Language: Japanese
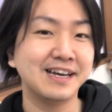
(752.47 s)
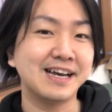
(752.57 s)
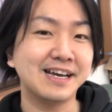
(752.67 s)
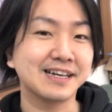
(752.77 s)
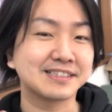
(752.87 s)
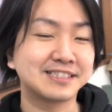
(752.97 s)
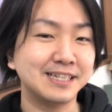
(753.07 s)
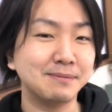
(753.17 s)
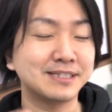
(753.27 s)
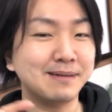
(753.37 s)
えち
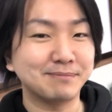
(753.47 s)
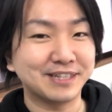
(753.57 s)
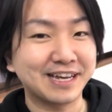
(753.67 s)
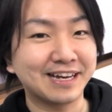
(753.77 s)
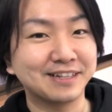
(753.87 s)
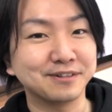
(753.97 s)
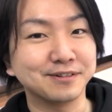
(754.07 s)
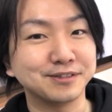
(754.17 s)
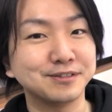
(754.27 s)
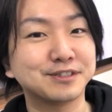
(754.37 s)
なみに全部ね、あ
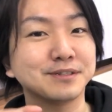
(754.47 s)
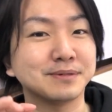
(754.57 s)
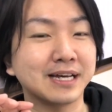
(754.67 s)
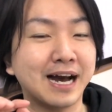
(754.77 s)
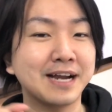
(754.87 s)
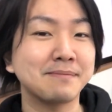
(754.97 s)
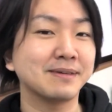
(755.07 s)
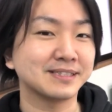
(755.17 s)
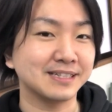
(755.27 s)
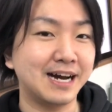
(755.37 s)
の、YouTube であります。